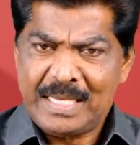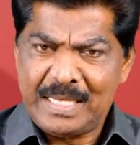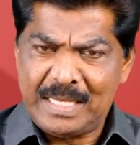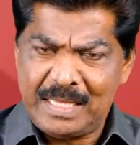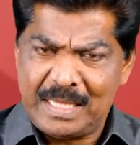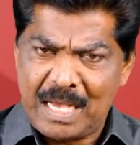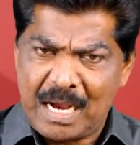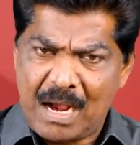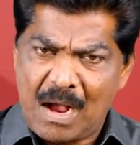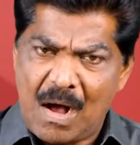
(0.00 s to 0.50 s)

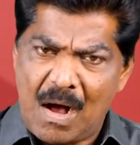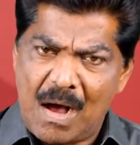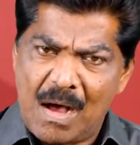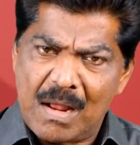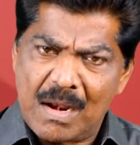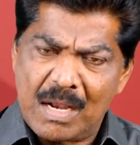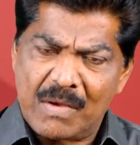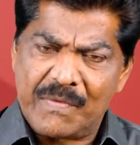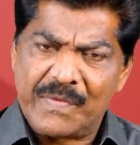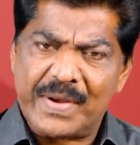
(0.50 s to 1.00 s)
இந்த
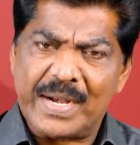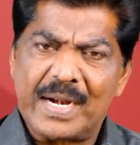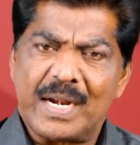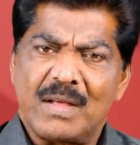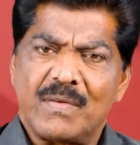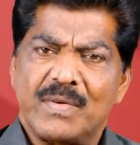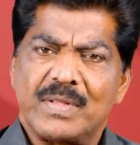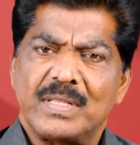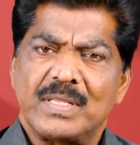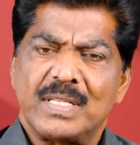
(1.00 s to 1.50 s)
காலை
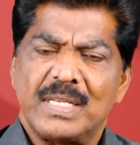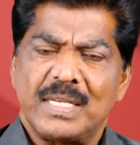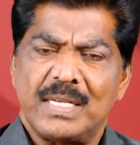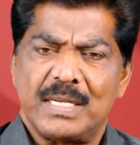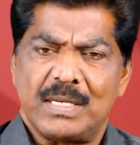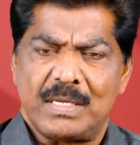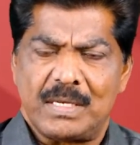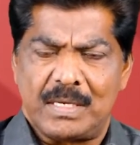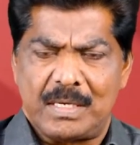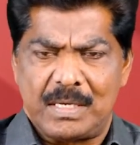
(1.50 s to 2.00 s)
வேலை வந்து
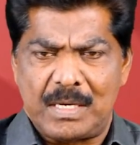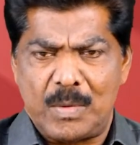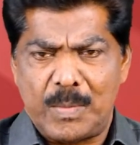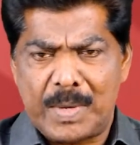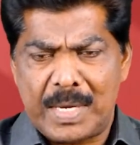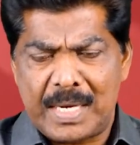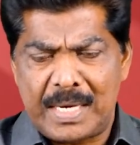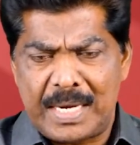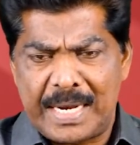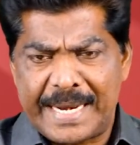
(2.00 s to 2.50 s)

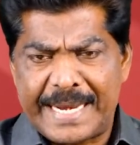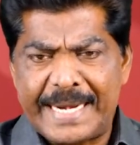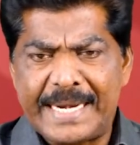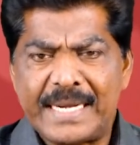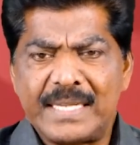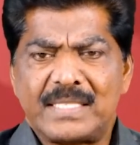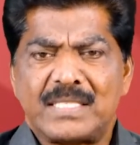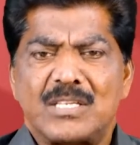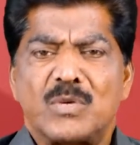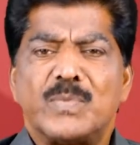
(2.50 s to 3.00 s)
நமக்கு நிறைய
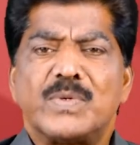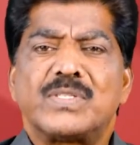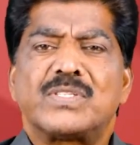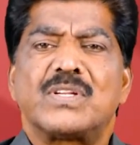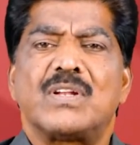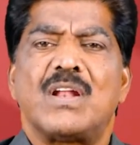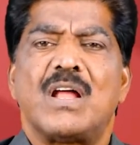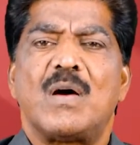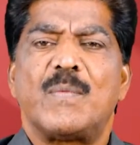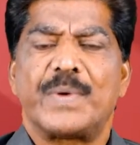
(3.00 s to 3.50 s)
டிஸ்டர்பன்ஸ்
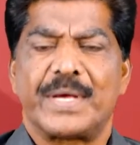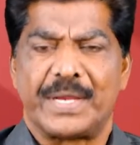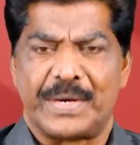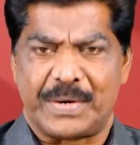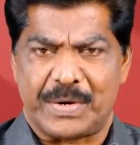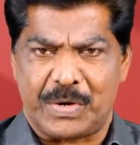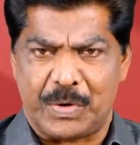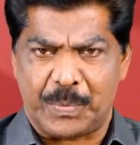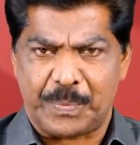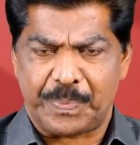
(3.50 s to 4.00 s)
இல்லாமல்
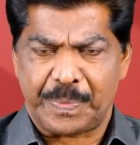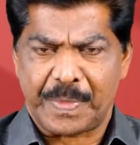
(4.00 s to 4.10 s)
இருக்கும்